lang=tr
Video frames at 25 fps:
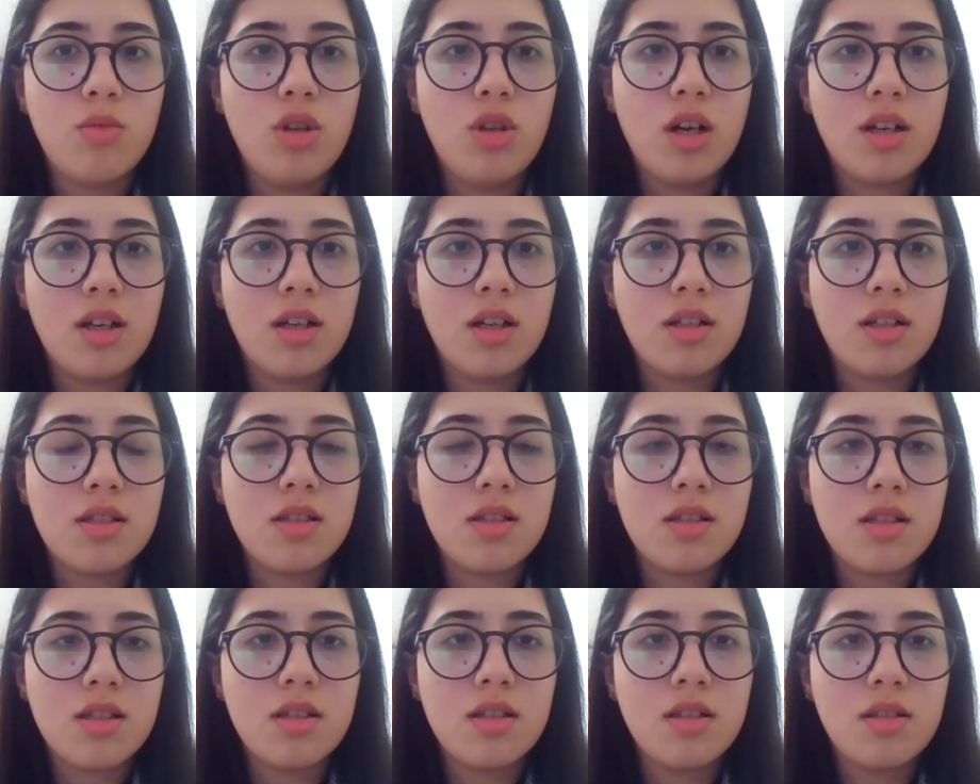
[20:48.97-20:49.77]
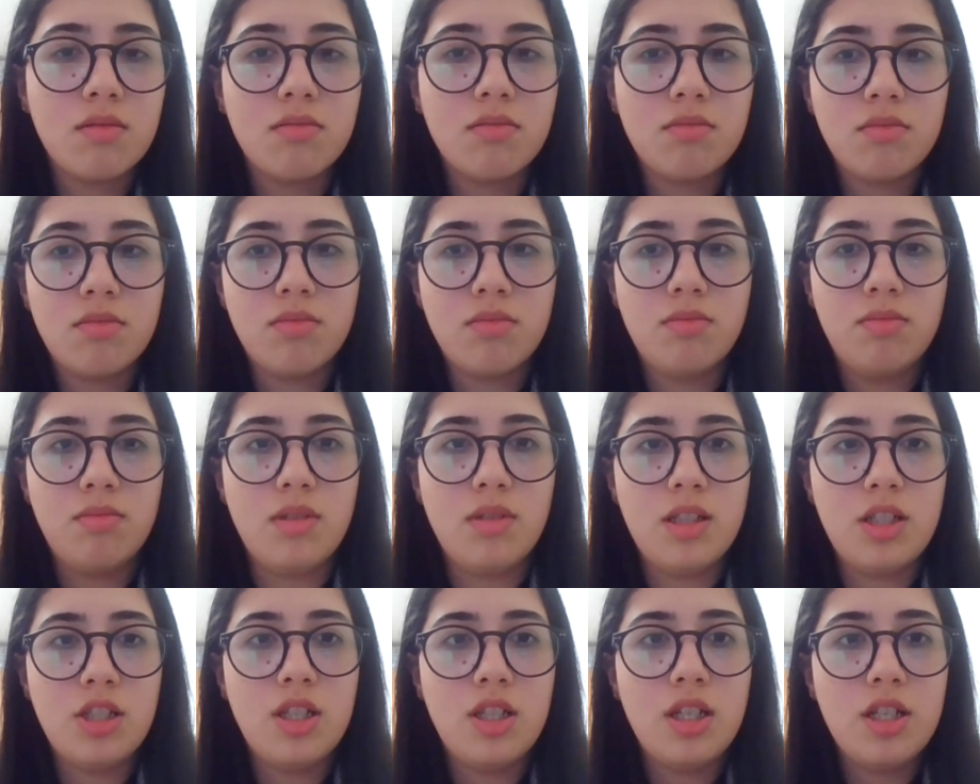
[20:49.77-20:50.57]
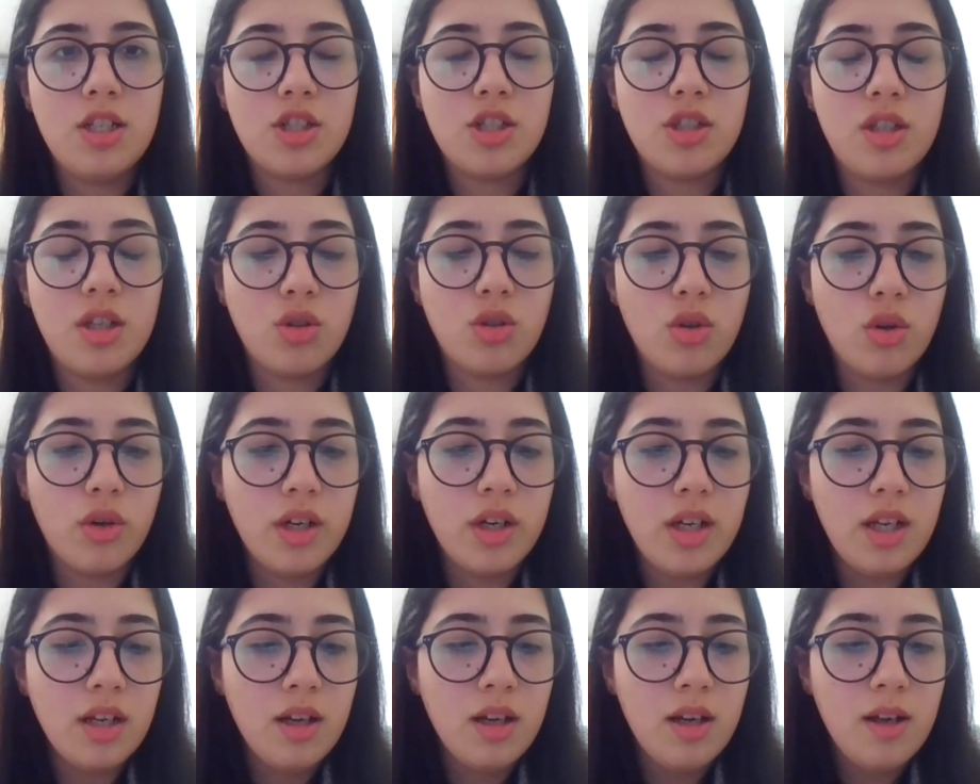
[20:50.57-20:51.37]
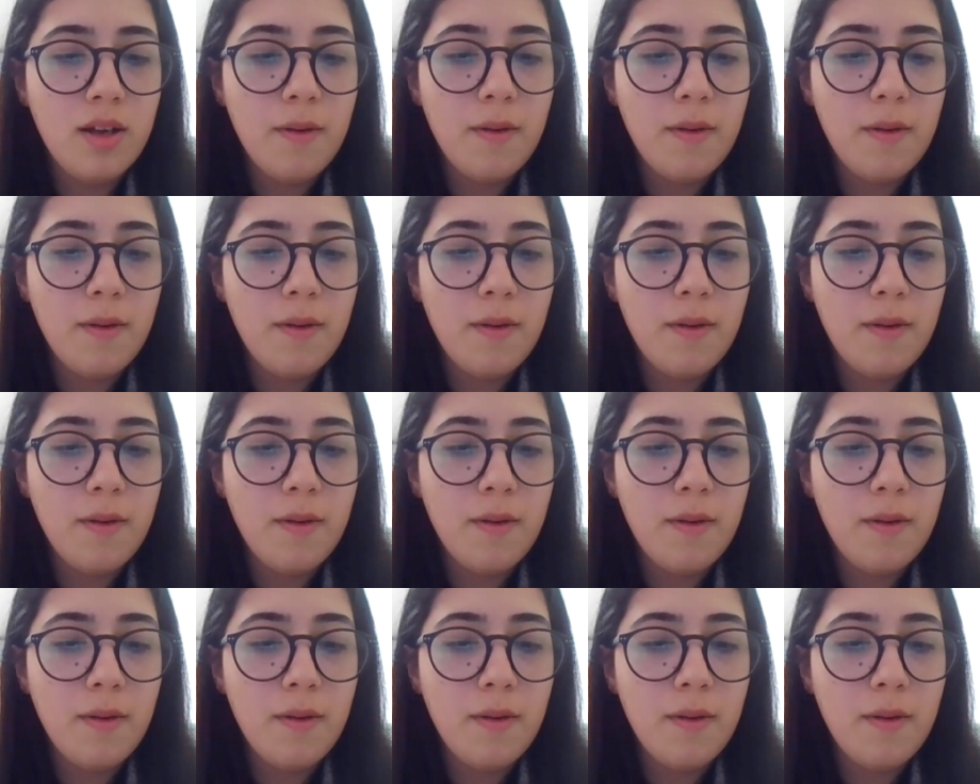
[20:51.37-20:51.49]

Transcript: mülakatınızın işleyişine göre.